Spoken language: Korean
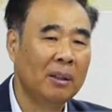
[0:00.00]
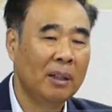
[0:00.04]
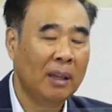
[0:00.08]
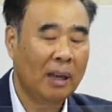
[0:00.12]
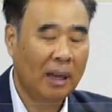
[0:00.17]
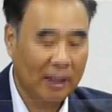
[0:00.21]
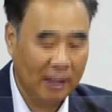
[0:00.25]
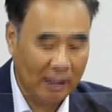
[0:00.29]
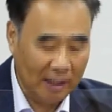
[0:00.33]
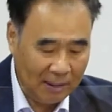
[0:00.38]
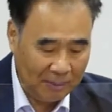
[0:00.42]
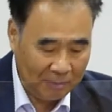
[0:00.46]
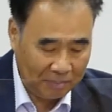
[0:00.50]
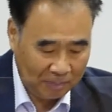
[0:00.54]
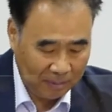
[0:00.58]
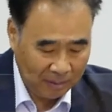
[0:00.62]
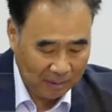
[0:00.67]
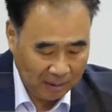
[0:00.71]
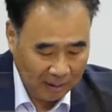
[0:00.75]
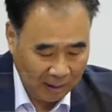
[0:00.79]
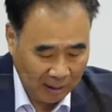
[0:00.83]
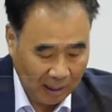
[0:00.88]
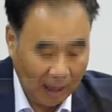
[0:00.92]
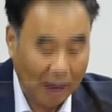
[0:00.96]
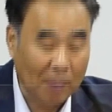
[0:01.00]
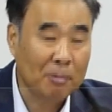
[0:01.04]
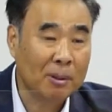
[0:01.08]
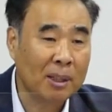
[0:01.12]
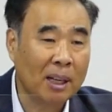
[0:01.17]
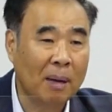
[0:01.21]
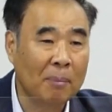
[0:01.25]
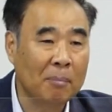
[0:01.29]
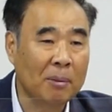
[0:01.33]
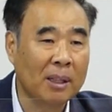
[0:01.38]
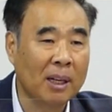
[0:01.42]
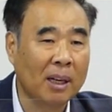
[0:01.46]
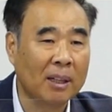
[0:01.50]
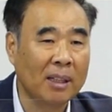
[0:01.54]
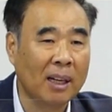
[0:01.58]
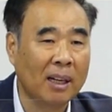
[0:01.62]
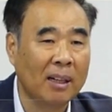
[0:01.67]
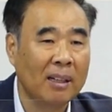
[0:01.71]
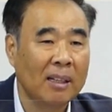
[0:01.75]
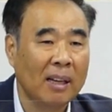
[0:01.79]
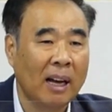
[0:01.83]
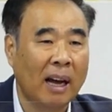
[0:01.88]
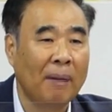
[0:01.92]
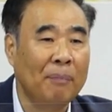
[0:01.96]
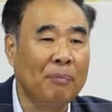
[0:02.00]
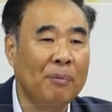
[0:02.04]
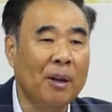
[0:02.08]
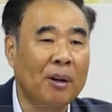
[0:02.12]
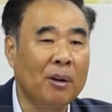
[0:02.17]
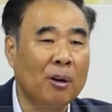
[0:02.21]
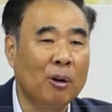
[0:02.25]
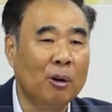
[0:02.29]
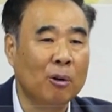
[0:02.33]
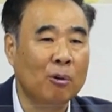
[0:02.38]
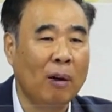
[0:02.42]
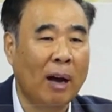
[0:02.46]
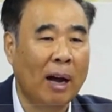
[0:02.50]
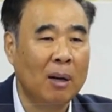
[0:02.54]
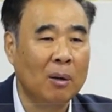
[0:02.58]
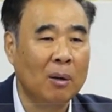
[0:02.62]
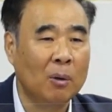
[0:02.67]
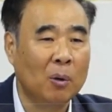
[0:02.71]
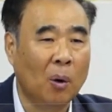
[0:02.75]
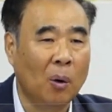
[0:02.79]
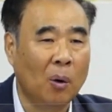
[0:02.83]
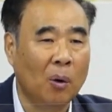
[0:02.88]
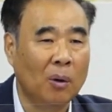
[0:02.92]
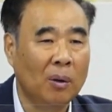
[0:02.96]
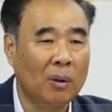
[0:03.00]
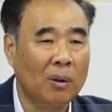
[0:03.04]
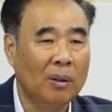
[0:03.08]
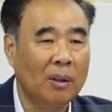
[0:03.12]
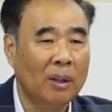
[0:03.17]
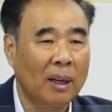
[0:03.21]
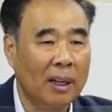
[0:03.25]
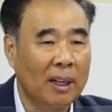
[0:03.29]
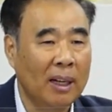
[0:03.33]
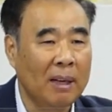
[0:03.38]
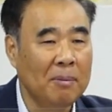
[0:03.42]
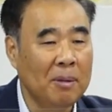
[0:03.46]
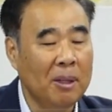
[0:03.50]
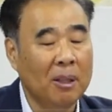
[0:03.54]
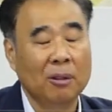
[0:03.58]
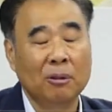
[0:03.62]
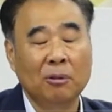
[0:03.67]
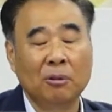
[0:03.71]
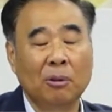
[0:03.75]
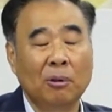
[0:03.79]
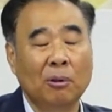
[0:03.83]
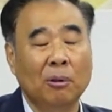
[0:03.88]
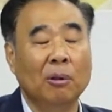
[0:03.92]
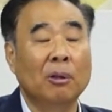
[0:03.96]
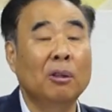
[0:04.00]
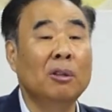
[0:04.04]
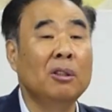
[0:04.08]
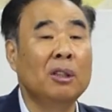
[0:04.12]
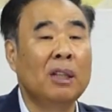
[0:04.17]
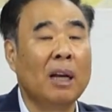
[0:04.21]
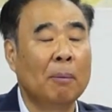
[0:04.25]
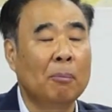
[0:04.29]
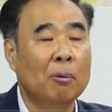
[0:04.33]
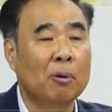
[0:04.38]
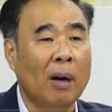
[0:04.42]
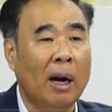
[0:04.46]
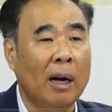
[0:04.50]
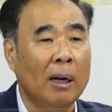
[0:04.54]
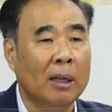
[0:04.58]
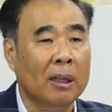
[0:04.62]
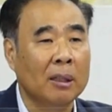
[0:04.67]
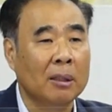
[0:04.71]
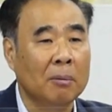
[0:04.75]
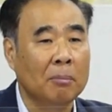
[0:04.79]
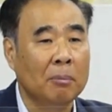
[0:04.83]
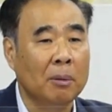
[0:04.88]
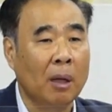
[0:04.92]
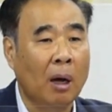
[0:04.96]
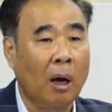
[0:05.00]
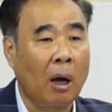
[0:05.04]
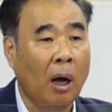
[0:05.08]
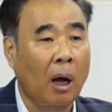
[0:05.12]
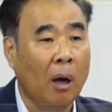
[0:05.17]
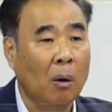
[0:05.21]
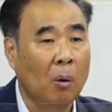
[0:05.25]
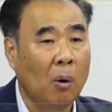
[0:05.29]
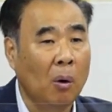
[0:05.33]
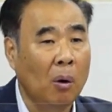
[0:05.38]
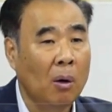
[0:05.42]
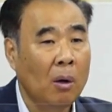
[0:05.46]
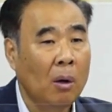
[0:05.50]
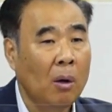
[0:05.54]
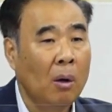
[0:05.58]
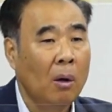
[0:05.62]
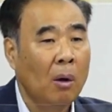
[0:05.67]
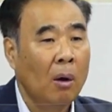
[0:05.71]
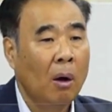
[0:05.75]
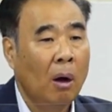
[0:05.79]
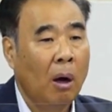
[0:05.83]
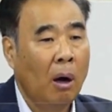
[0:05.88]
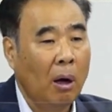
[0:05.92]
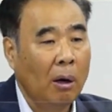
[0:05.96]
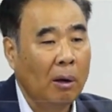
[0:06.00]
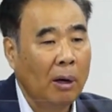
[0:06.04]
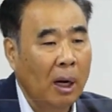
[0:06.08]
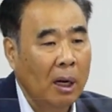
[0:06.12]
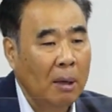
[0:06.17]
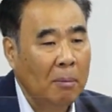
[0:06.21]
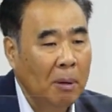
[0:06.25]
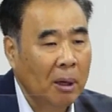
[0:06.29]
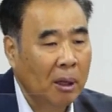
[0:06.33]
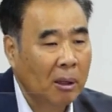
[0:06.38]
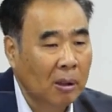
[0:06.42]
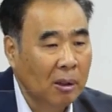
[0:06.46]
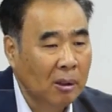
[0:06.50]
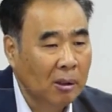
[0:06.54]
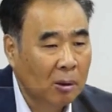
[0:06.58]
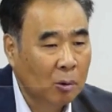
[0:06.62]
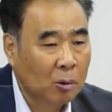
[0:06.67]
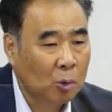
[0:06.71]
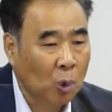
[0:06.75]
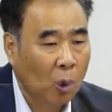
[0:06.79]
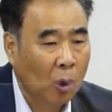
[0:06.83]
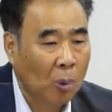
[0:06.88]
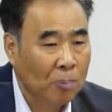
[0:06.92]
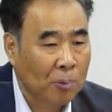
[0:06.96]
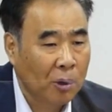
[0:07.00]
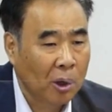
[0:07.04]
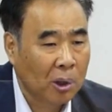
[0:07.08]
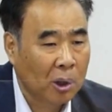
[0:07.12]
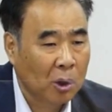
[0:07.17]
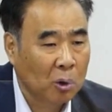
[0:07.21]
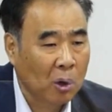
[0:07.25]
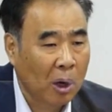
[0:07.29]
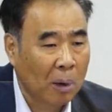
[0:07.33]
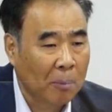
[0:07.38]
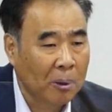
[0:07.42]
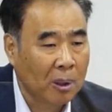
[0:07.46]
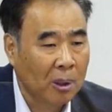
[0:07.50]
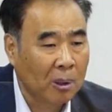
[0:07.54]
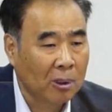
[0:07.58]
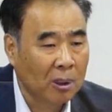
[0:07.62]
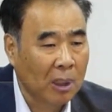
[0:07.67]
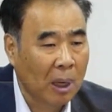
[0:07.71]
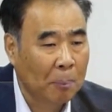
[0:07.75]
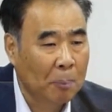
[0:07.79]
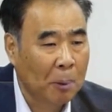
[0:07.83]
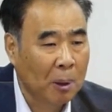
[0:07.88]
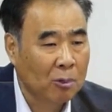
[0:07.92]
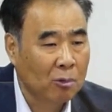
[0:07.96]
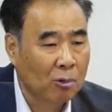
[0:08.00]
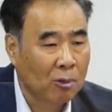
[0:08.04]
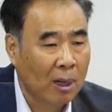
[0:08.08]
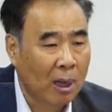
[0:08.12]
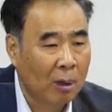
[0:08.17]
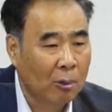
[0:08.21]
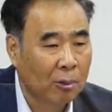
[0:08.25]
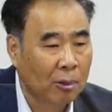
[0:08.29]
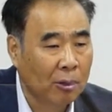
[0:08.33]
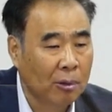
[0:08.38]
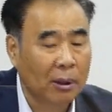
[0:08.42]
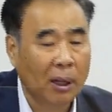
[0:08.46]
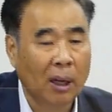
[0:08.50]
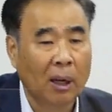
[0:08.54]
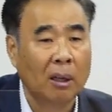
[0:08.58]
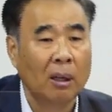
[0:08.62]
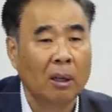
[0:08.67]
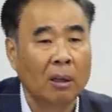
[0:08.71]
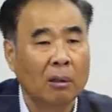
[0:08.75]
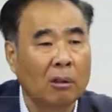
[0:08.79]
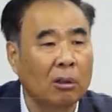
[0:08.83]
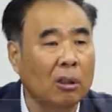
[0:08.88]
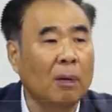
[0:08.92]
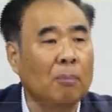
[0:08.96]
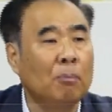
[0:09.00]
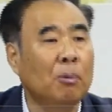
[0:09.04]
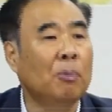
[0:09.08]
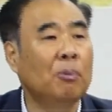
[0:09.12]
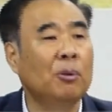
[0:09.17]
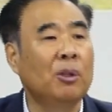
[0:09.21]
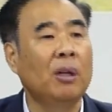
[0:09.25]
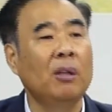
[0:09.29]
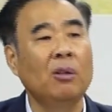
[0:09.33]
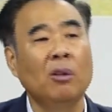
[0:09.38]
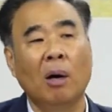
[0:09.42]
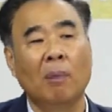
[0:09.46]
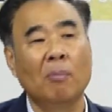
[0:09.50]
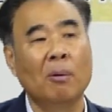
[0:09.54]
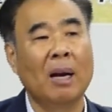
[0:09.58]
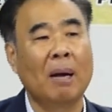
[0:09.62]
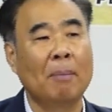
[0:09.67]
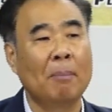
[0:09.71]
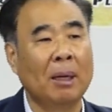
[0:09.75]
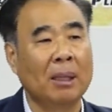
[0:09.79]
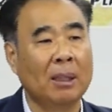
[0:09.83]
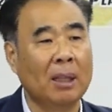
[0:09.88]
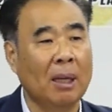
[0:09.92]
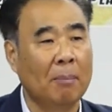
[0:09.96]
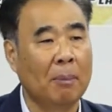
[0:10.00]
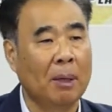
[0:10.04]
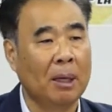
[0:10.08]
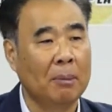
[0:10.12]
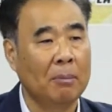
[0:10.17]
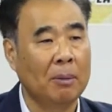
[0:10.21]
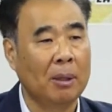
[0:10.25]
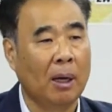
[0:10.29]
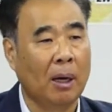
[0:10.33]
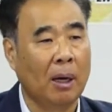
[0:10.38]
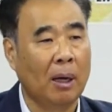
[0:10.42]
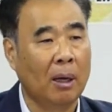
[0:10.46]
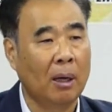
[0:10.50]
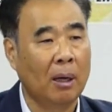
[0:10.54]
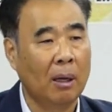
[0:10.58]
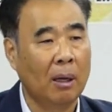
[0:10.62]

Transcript: 하나님 감사합니다. 그냥 안 되는 거로 알고 하나님 이것으로 응답으로 알겠습니다. 하고 하나님이 조금 더 기도하면 응답해 주려고 그러는데 그런 부분들이 너무나 많단 말입니다.